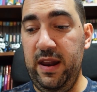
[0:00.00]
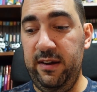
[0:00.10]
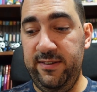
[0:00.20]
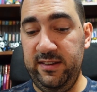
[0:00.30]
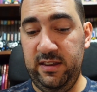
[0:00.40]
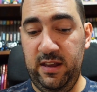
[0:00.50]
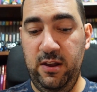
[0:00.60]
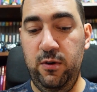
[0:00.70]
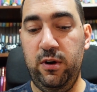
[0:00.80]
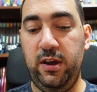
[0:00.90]
è la festa
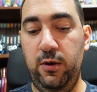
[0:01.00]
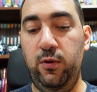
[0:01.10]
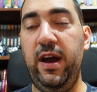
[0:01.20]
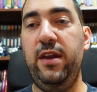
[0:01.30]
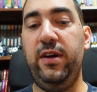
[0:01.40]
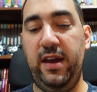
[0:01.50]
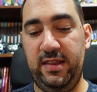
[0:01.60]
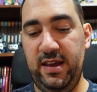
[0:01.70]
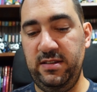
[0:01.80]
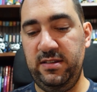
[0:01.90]
degli orchi, Luca Enoch
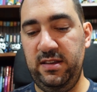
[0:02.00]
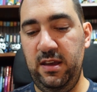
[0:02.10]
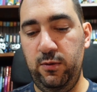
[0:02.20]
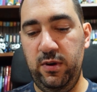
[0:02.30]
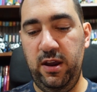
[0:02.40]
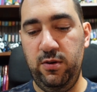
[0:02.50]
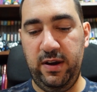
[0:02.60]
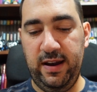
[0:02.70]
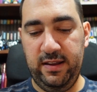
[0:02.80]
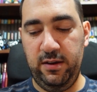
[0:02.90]
ai testi, Quirino
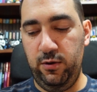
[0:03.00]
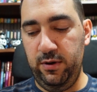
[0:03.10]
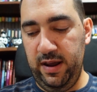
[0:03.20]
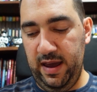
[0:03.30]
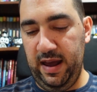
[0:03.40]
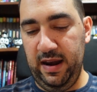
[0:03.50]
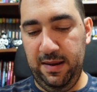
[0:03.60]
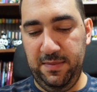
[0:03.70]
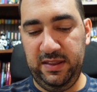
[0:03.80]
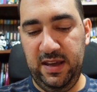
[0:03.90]
Calderone
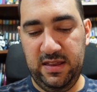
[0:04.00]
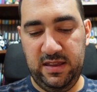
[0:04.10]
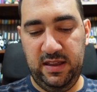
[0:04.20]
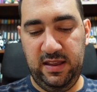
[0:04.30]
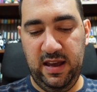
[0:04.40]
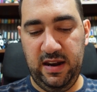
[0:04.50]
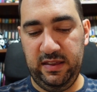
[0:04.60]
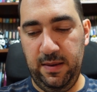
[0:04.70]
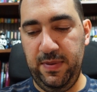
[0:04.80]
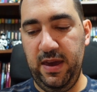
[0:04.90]
alle matite, Tiziana
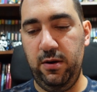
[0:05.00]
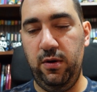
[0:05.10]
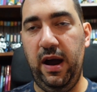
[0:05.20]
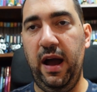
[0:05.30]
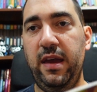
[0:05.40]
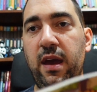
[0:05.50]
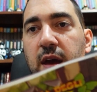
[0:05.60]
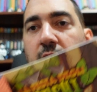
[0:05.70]
De Piero ai...